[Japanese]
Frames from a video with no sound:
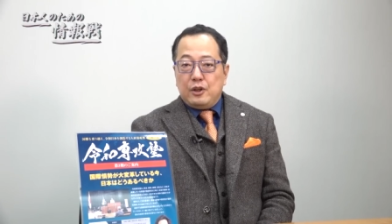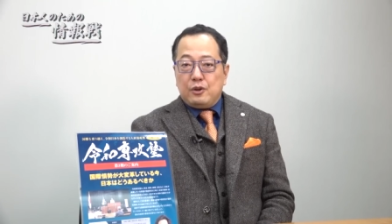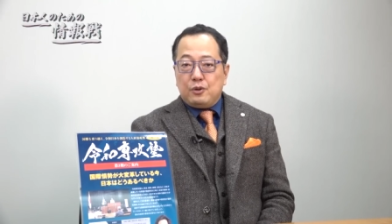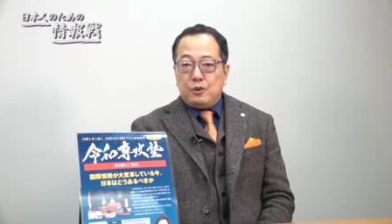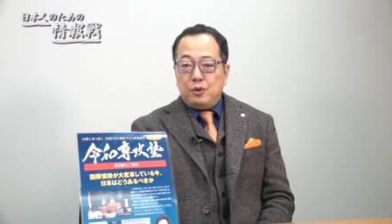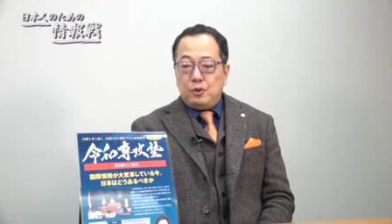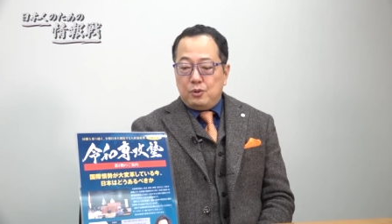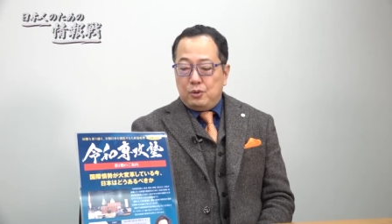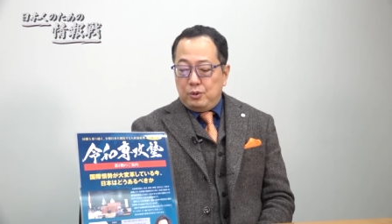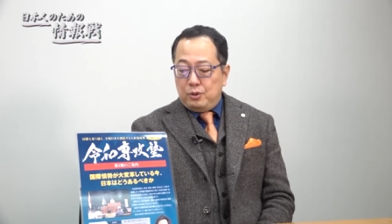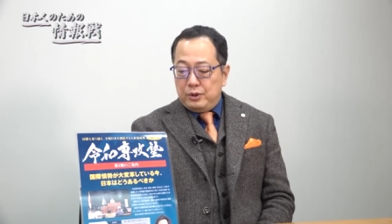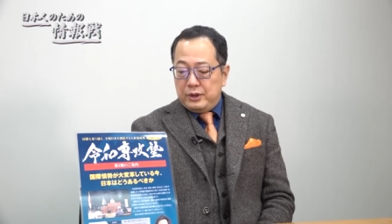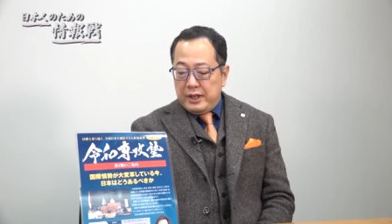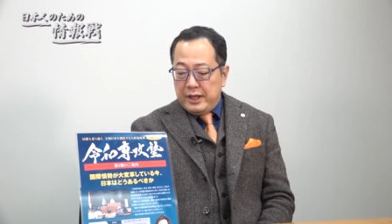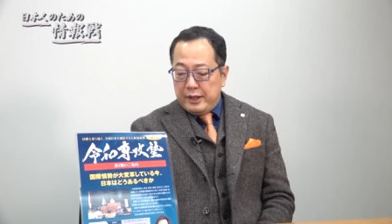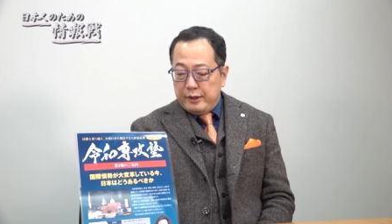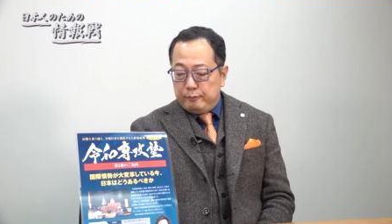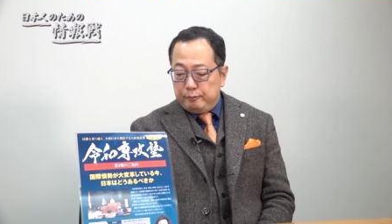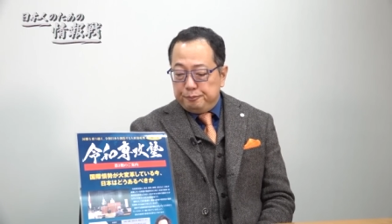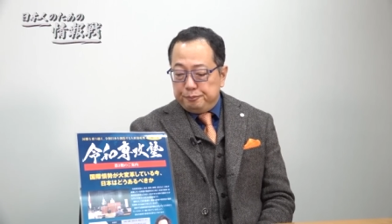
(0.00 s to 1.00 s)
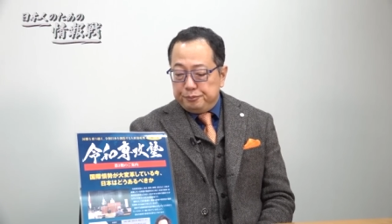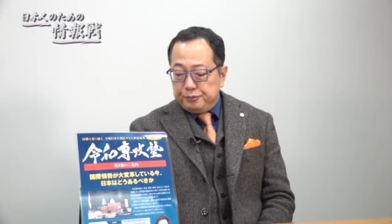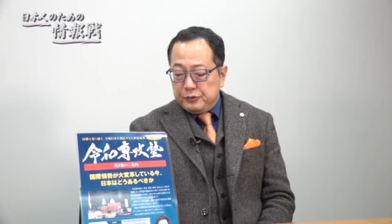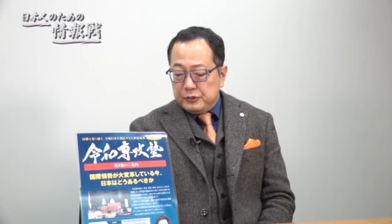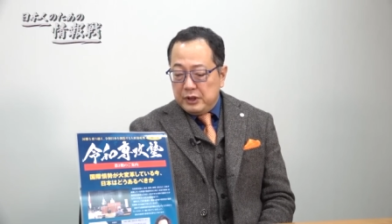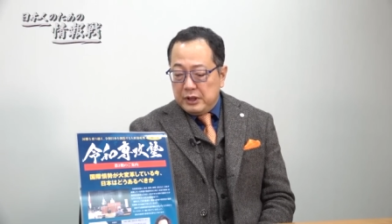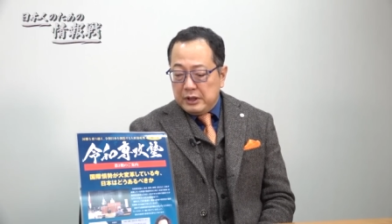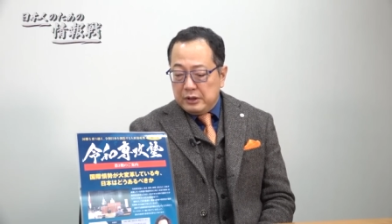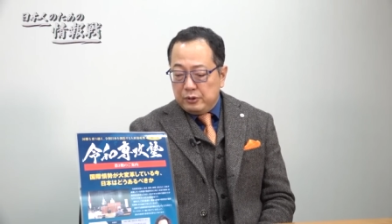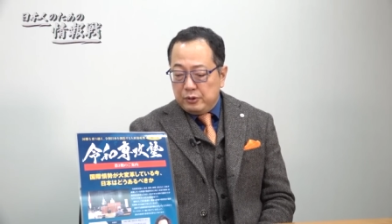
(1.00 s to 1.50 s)
ここで、
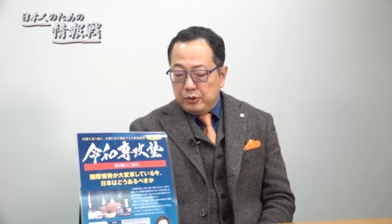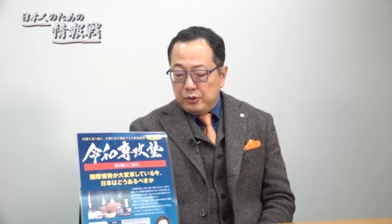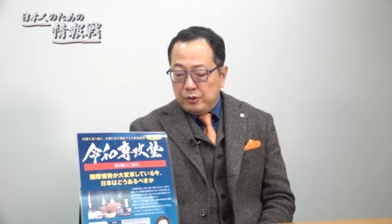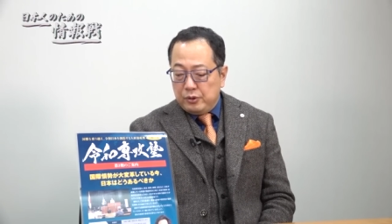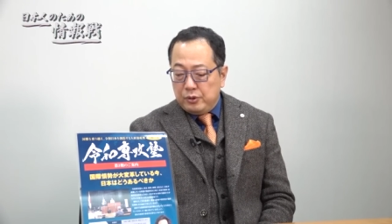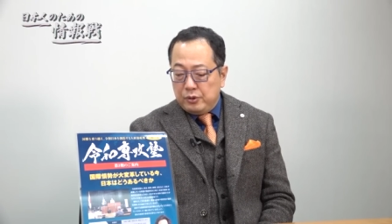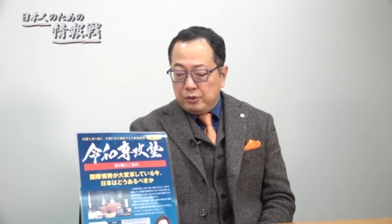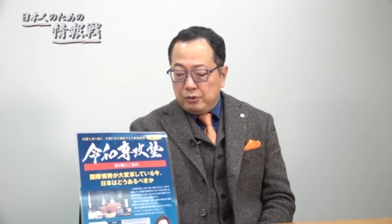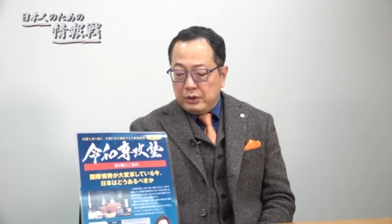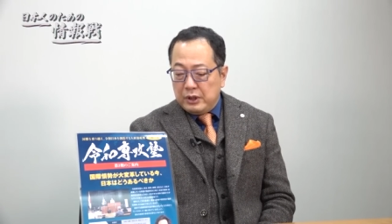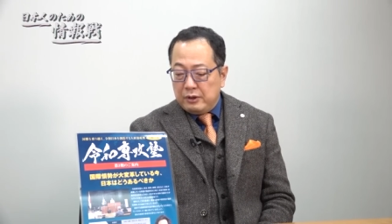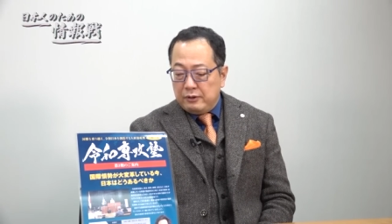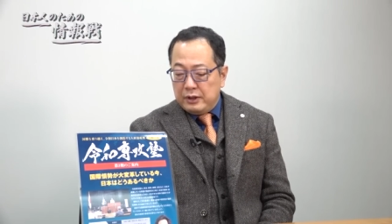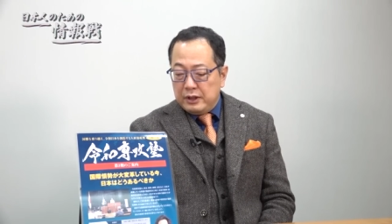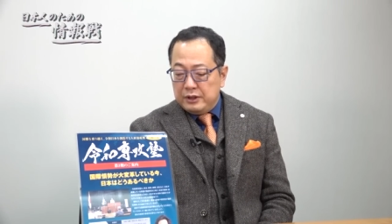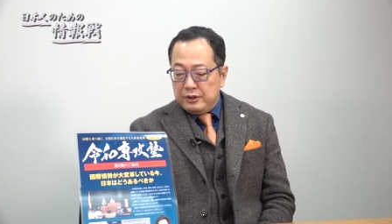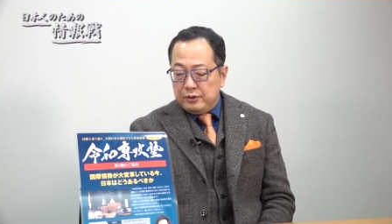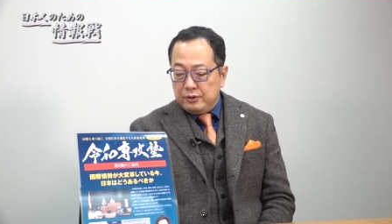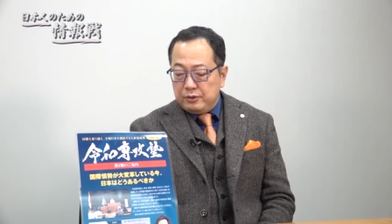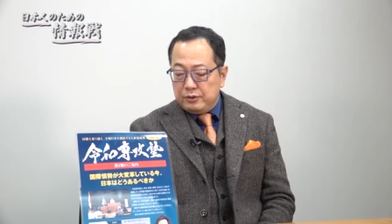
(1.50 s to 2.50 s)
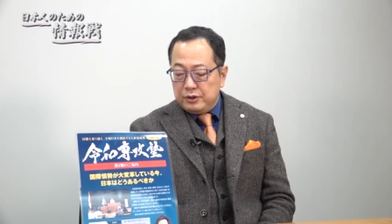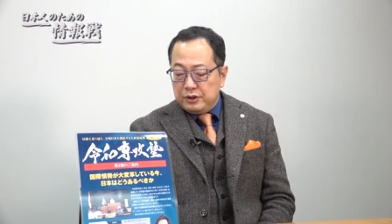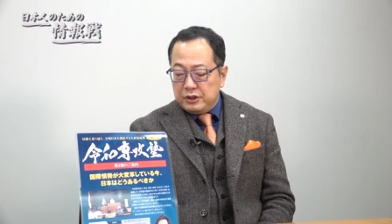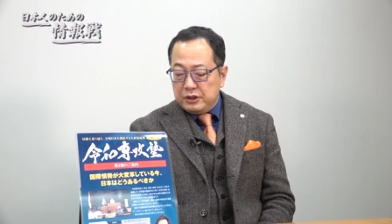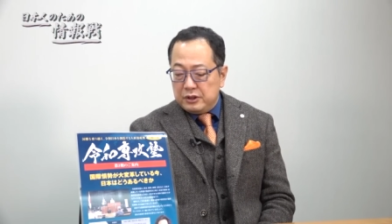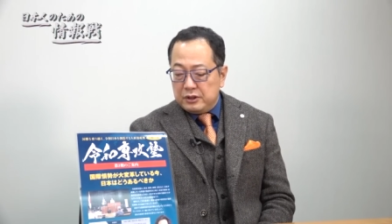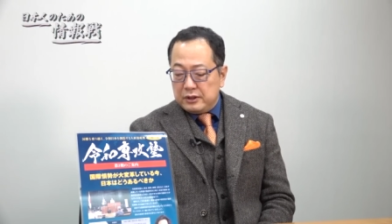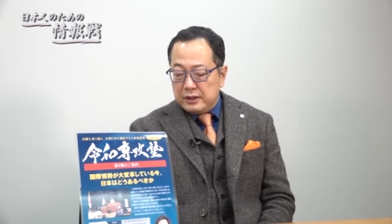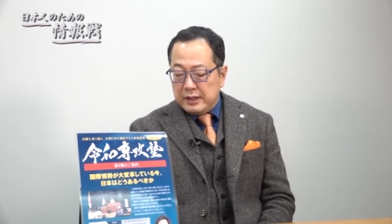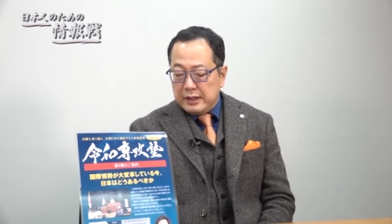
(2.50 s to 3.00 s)
あの、我々日本
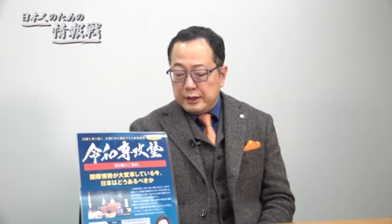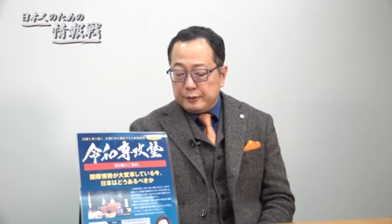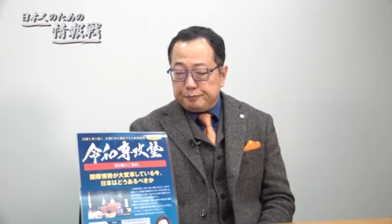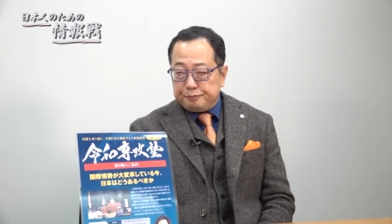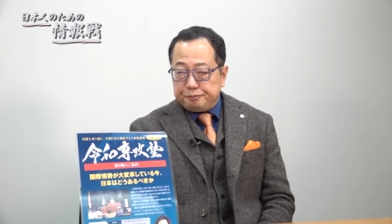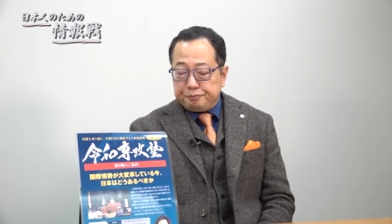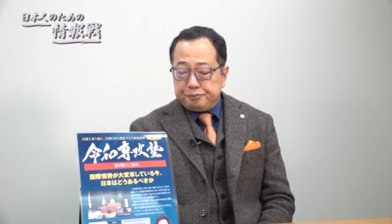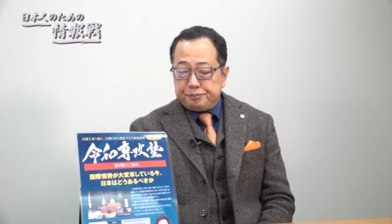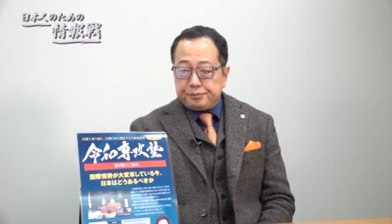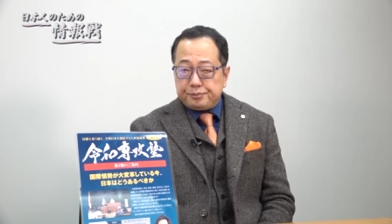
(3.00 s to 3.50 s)
人が、